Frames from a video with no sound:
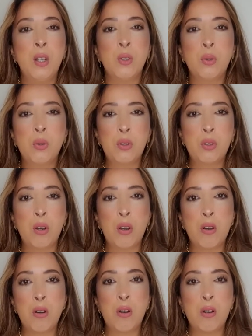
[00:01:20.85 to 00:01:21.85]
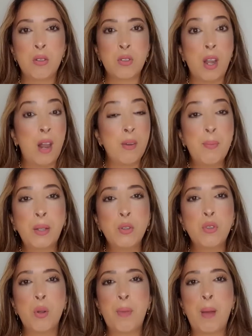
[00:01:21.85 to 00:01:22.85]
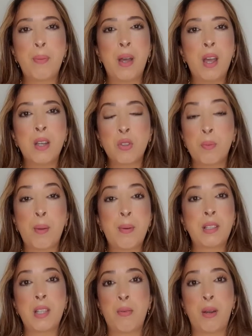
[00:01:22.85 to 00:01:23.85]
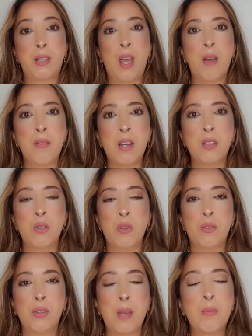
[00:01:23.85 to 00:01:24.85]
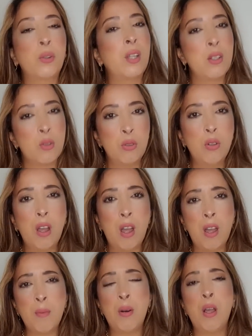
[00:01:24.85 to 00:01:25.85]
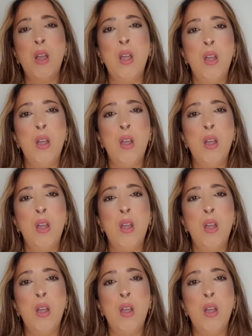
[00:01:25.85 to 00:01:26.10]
Donc, elle avait perdu son papa, son papa qui avait un travail vraiment très honorable,